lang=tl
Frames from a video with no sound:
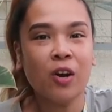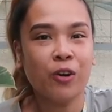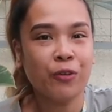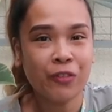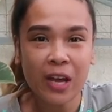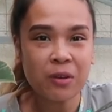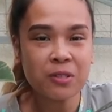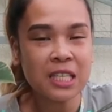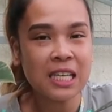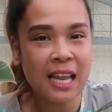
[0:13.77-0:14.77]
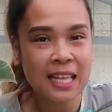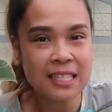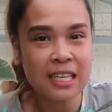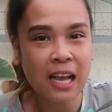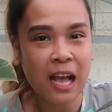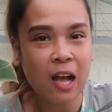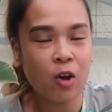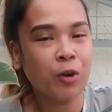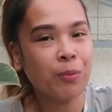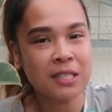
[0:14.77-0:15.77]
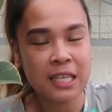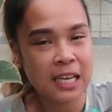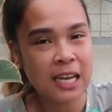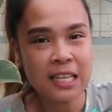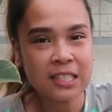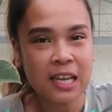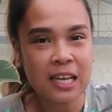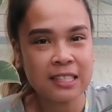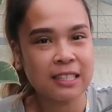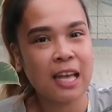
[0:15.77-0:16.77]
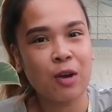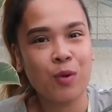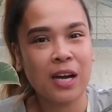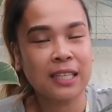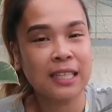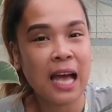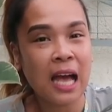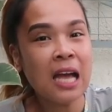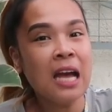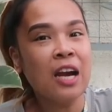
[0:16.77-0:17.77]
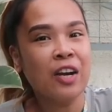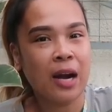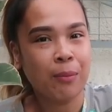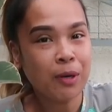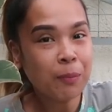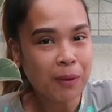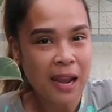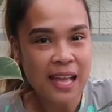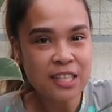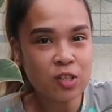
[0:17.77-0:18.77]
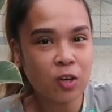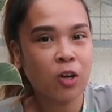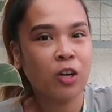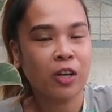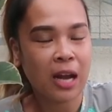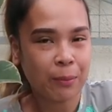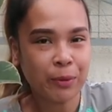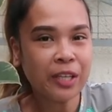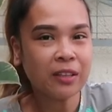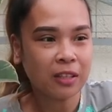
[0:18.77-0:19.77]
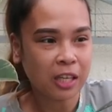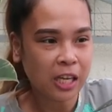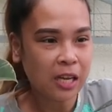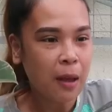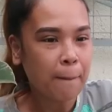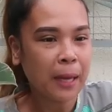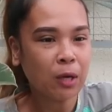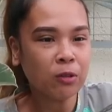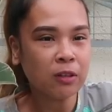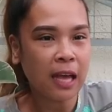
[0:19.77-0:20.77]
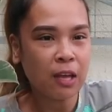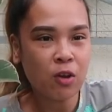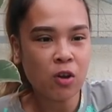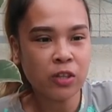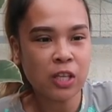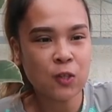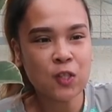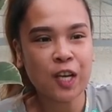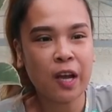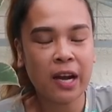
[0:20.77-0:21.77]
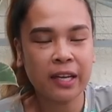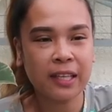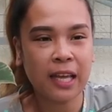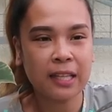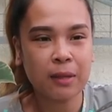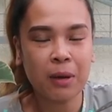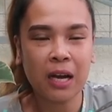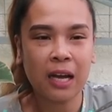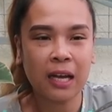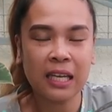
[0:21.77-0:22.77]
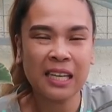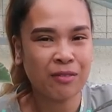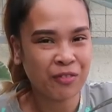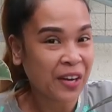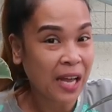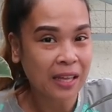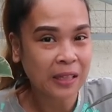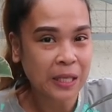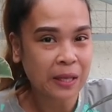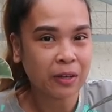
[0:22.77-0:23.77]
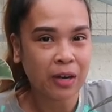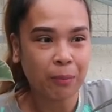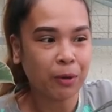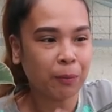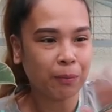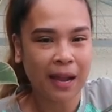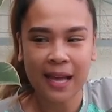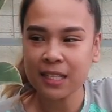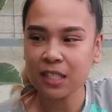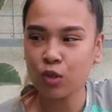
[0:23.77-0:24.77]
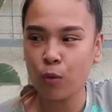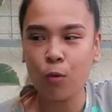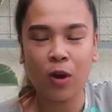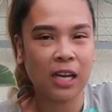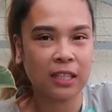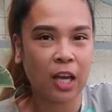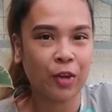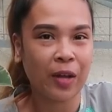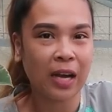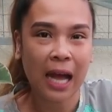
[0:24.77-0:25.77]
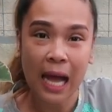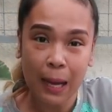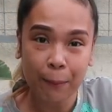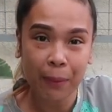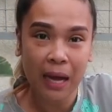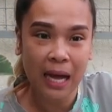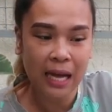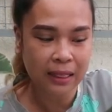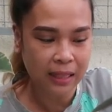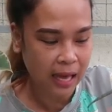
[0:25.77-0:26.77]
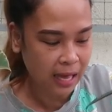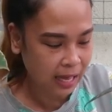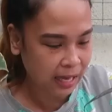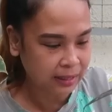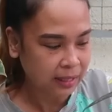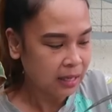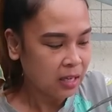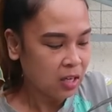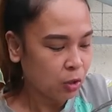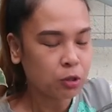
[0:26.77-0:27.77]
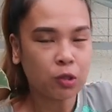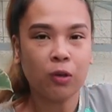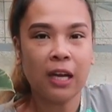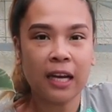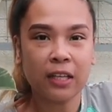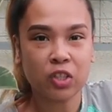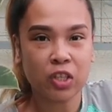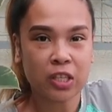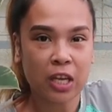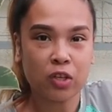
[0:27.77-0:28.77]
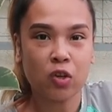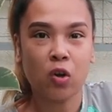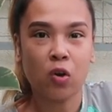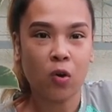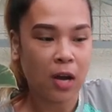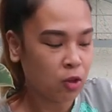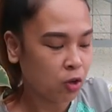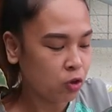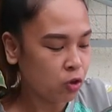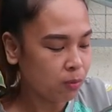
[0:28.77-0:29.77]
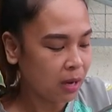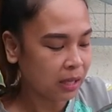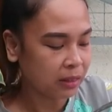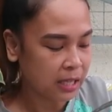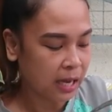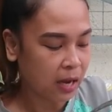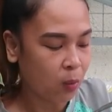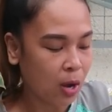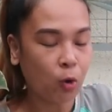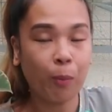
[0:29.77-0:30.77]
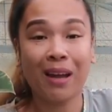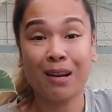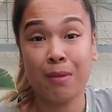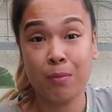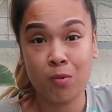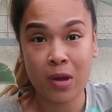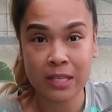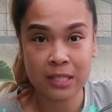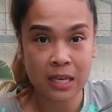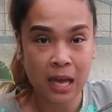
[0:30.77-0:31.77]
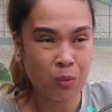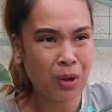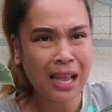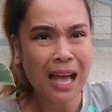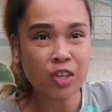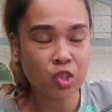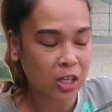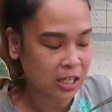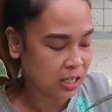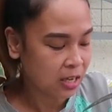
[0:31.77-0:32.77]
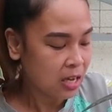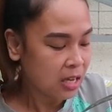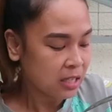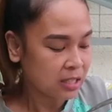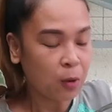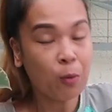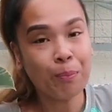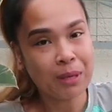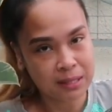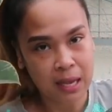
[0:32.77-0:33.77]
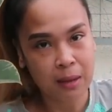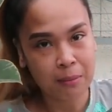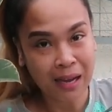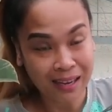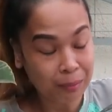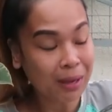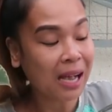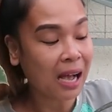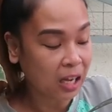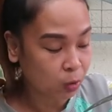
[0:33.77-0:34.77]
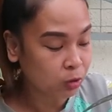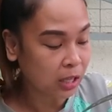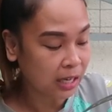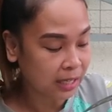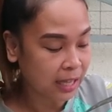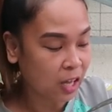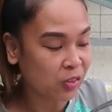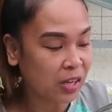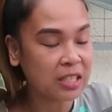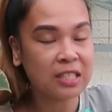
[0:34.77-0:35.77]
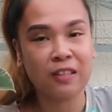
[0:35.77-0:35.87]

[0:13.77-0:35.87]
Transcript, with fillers: or ficus elastica or mas kilala siya sa tawag na rubber plants or rubber tree. Meron tayo dito sa garden ng mga ilang variety ng rubber plants. Kumuha lang tayo ng apat at gusto ko lang i-share sa inyo kung ano-ano yung mga ginagawa ko para mabuhay sila. Well, actually, sa umpisa, mag magkakaroon talaga tayo ng